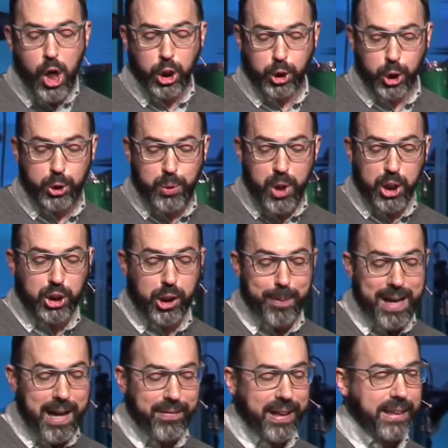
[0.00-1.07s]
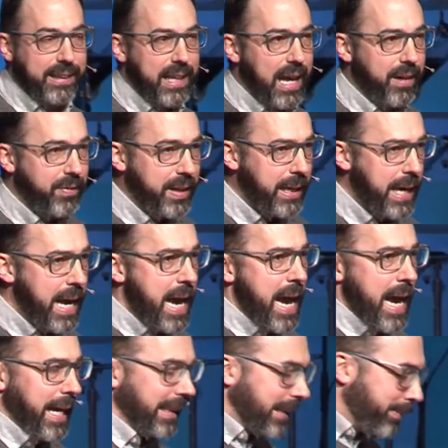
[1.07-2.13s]
Je suis le chemin, la vérité, la vie.
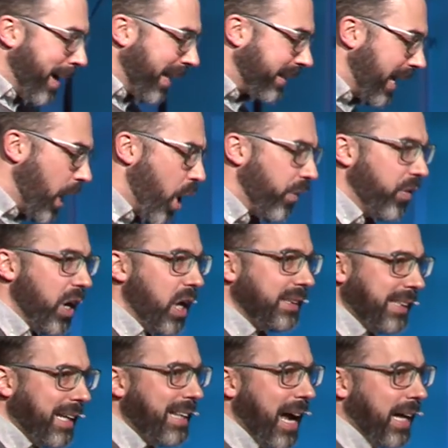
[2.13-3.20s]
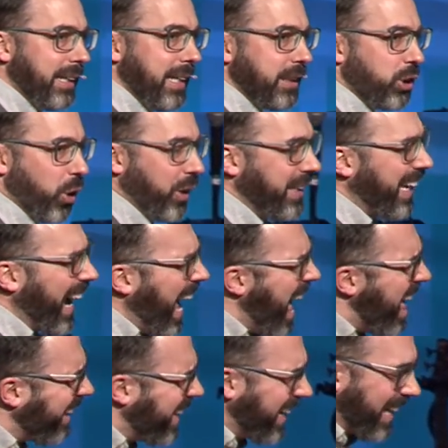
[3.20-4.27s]
Et ce matin, on va s'attarder sur une
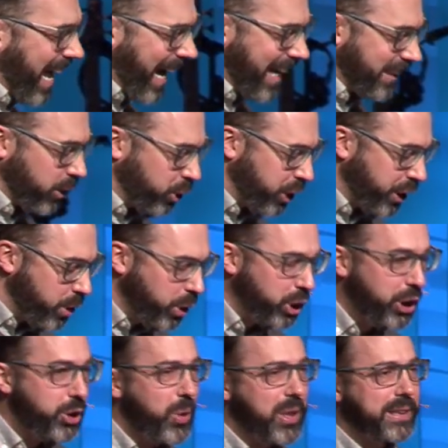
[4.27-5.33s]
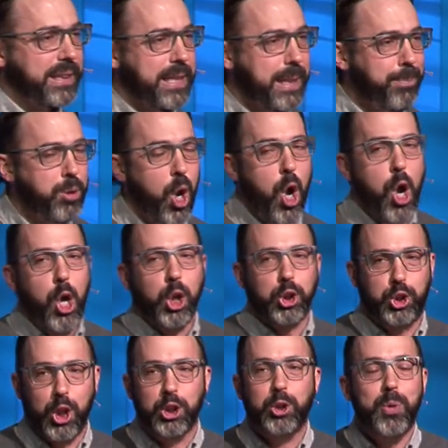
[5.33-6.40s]
grande déclaration de Jésus. Jésus a dit,
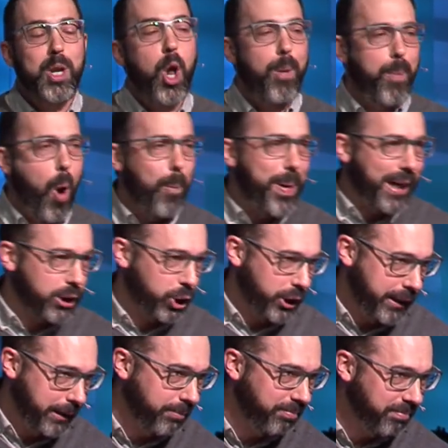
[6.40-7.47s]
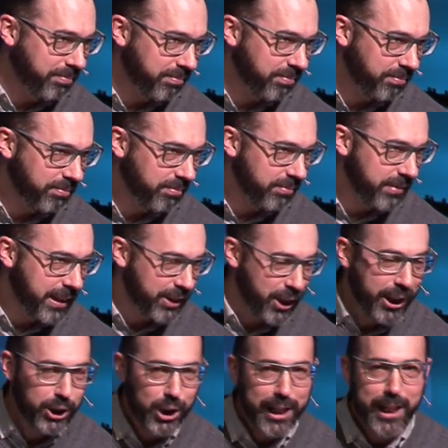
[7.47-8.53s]
je suis le bon berger. Est-ce qu'il
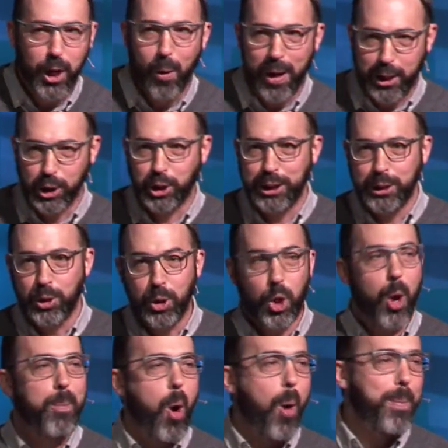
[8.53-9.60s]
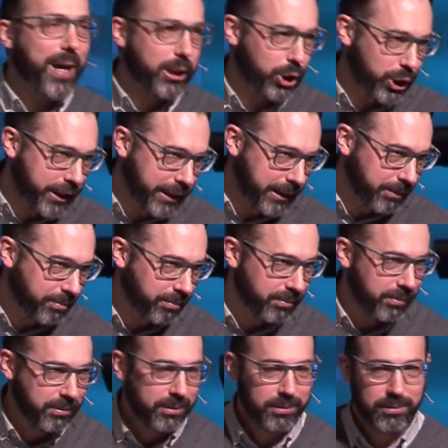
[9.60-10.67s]
y a des gens qui croient que Jésus est un bon berger?
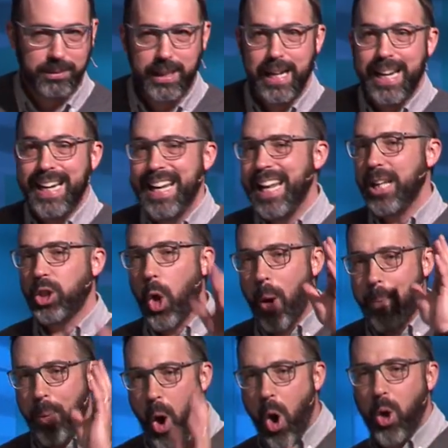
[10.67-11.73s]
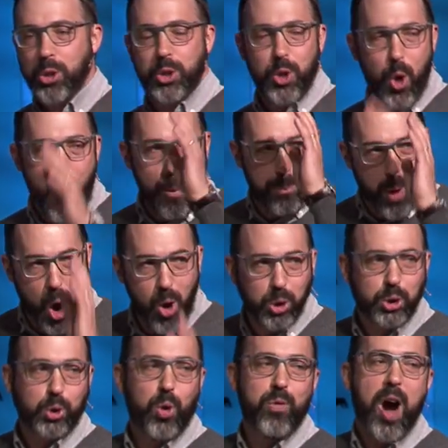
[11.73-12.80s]
Il est un bon Dieu, un bon
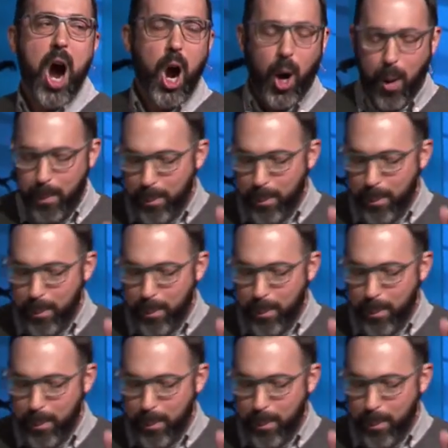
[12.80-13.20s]
sauveur, un